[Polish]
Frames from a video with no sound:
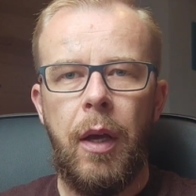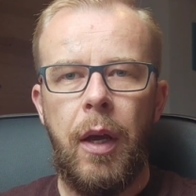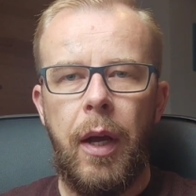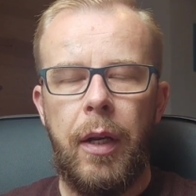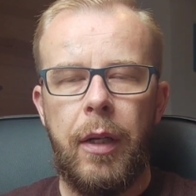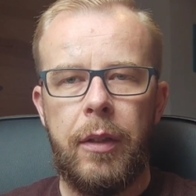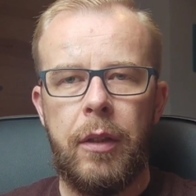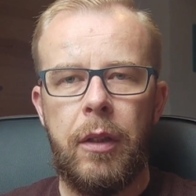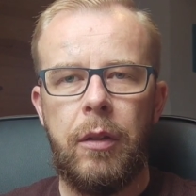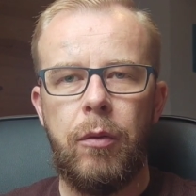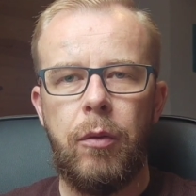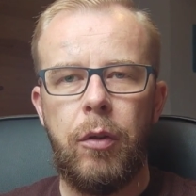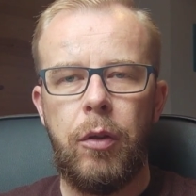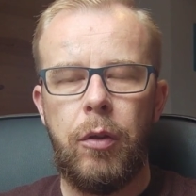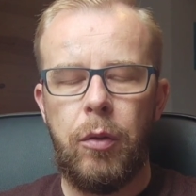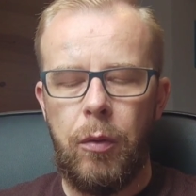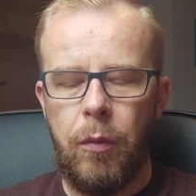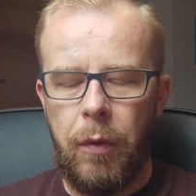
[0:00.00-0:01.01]
Ale chcę
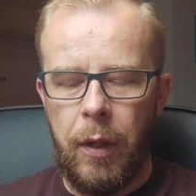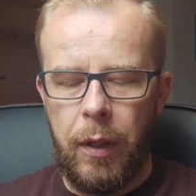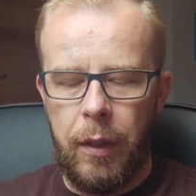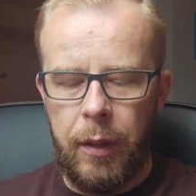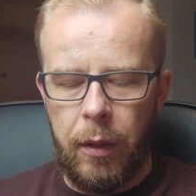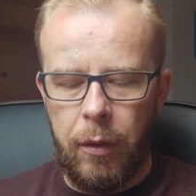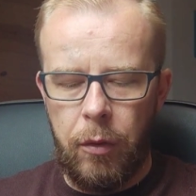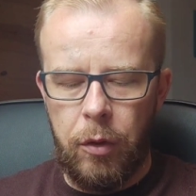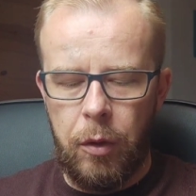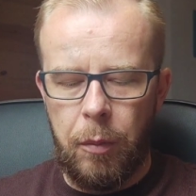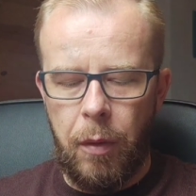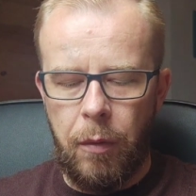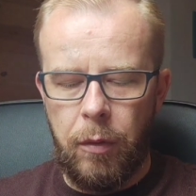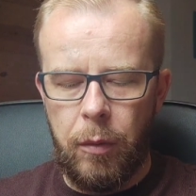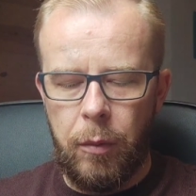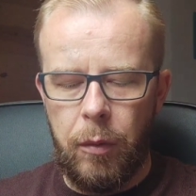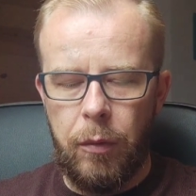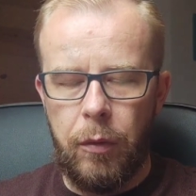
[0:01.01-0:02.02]
zwrócić uwagę na to, że
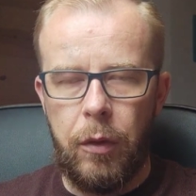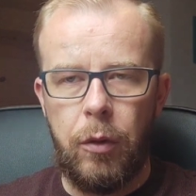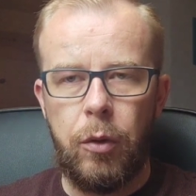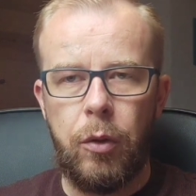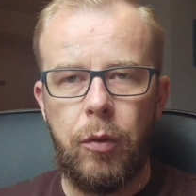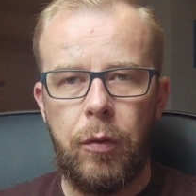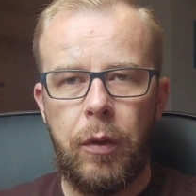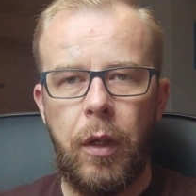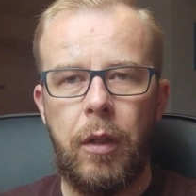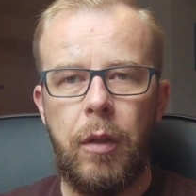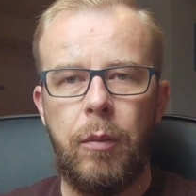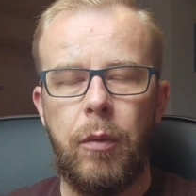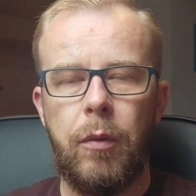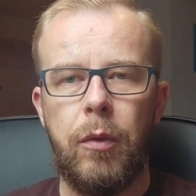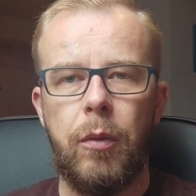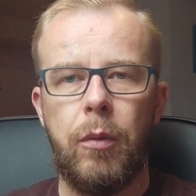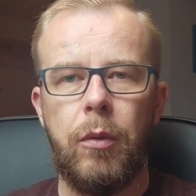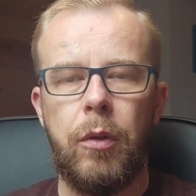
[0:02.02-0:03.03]
Paweł mówi już wtedy,
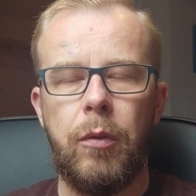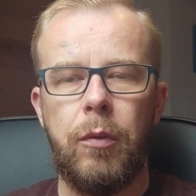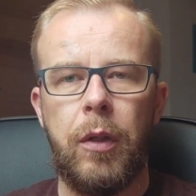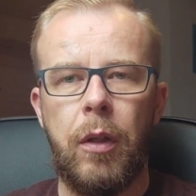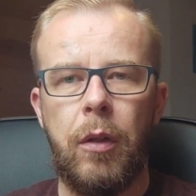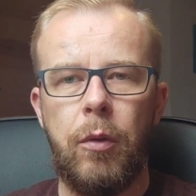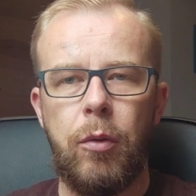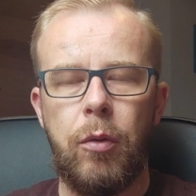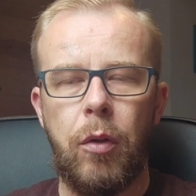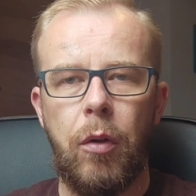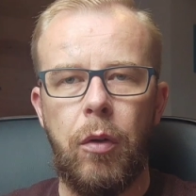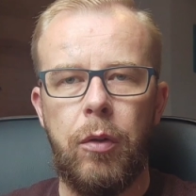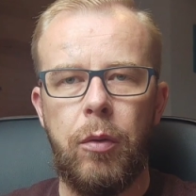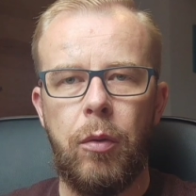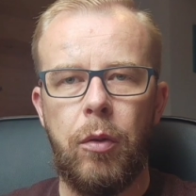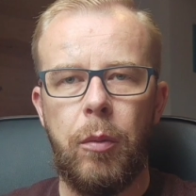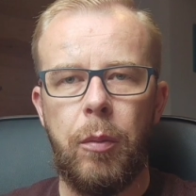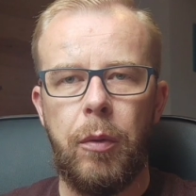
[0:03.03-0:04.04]
mówił i wtedy już
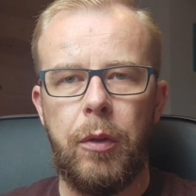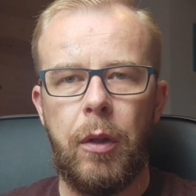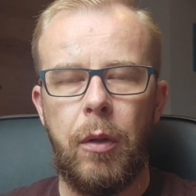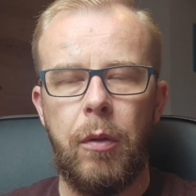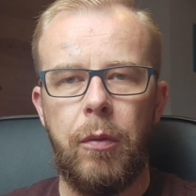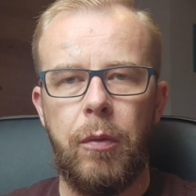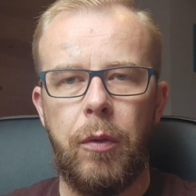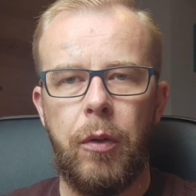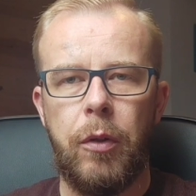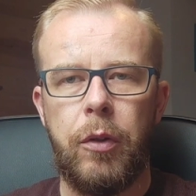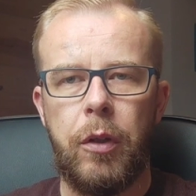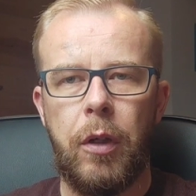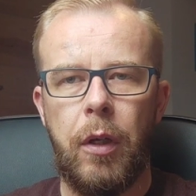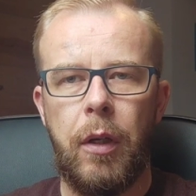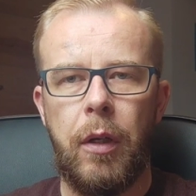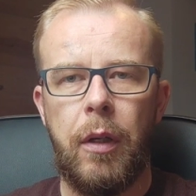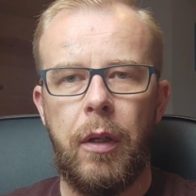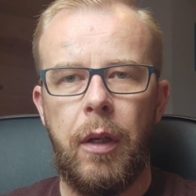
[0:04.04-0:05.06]
dochodziło do podziału w
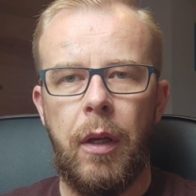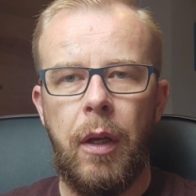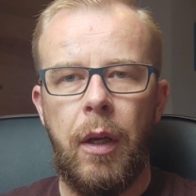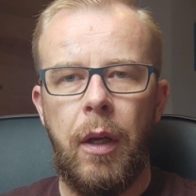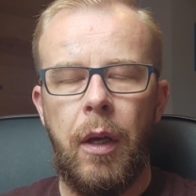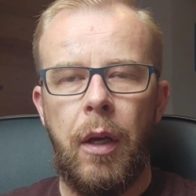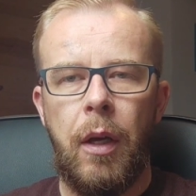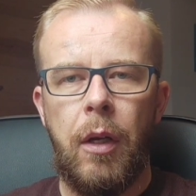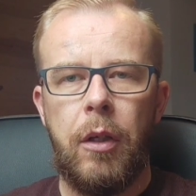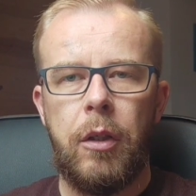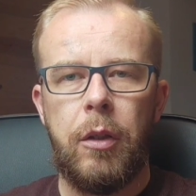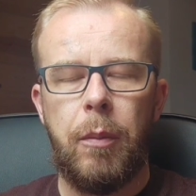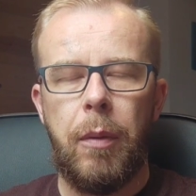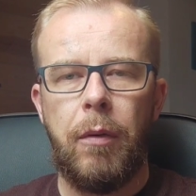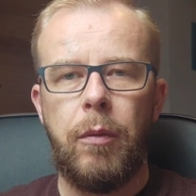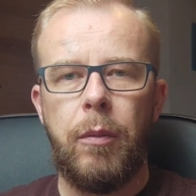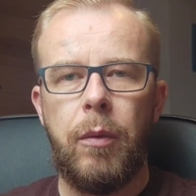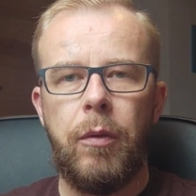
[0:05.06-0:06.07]
kościele że
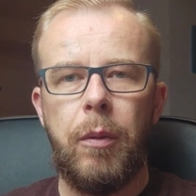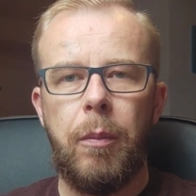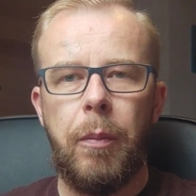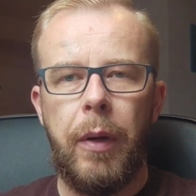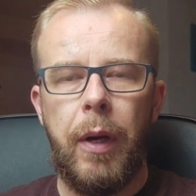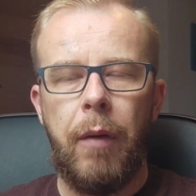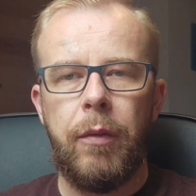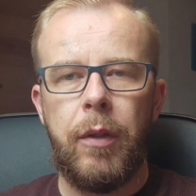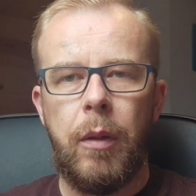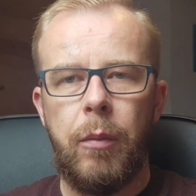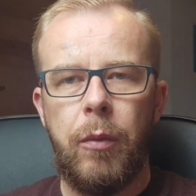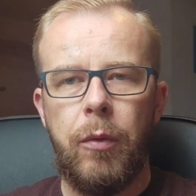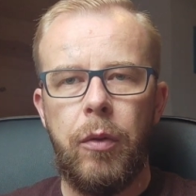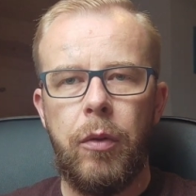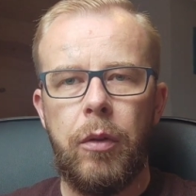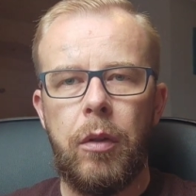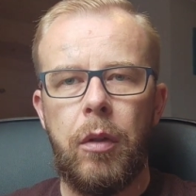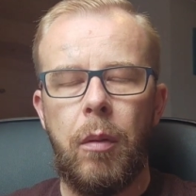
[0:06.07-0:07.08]
Paweł mówi, prawdę
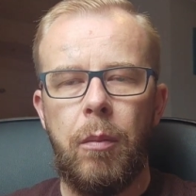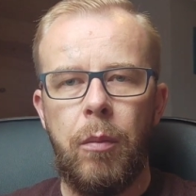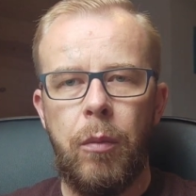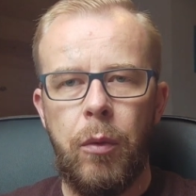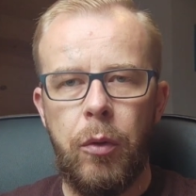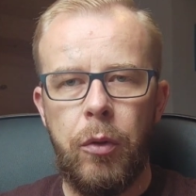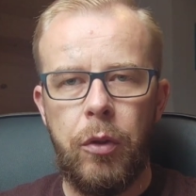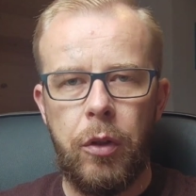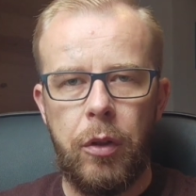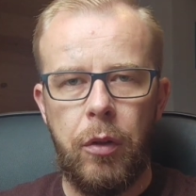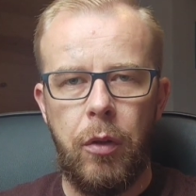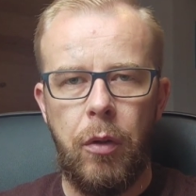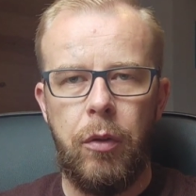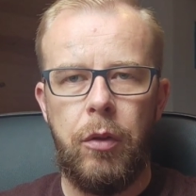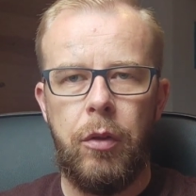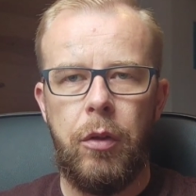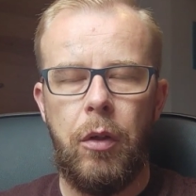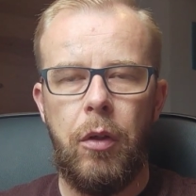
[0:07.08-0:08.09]
mówiąc, musi
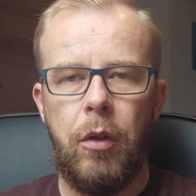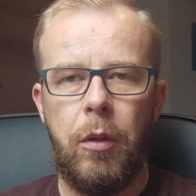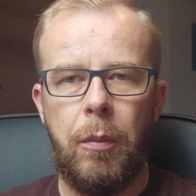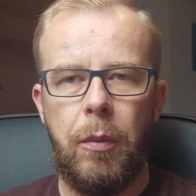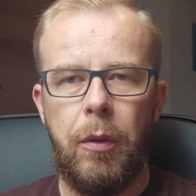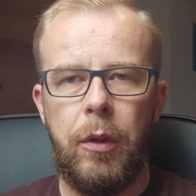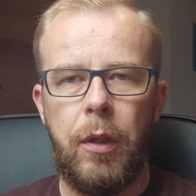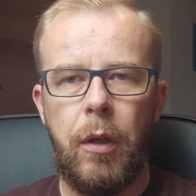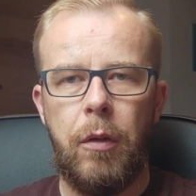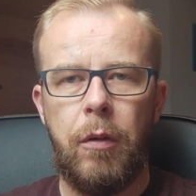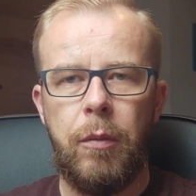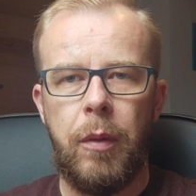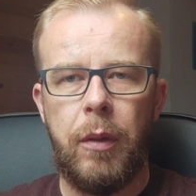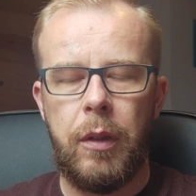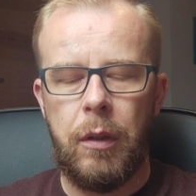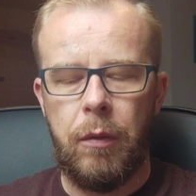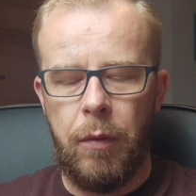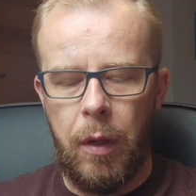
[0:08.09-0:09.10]
dojść do podziałów
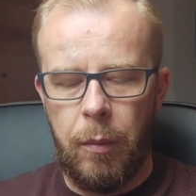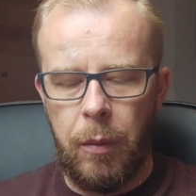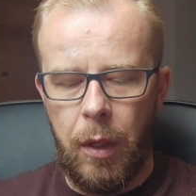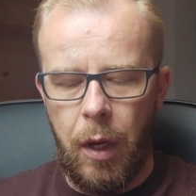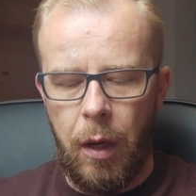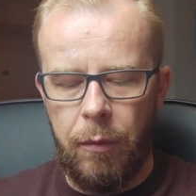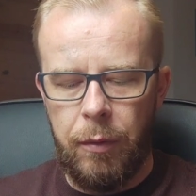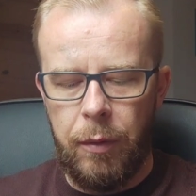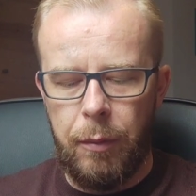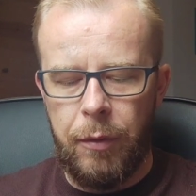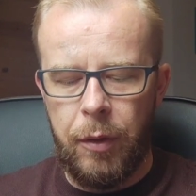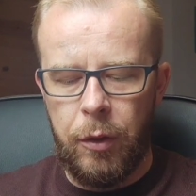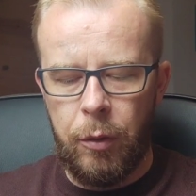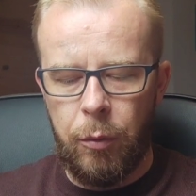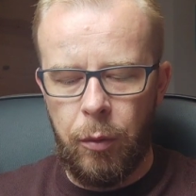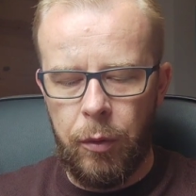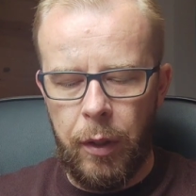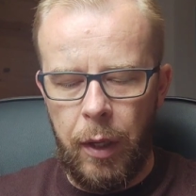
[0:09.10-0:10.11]
między wami, aby
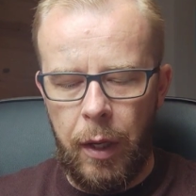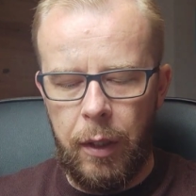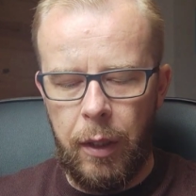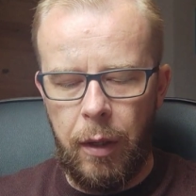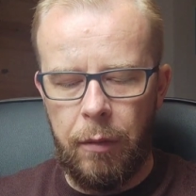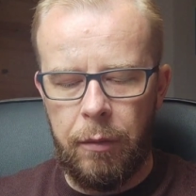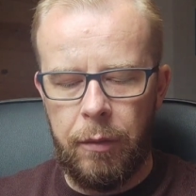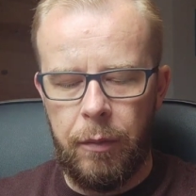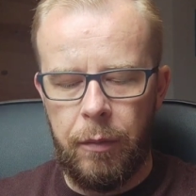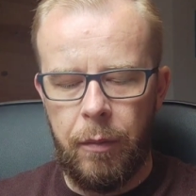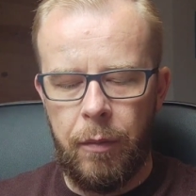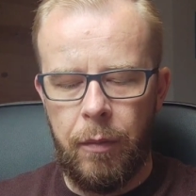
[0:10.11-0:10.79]
wyszło na jaw,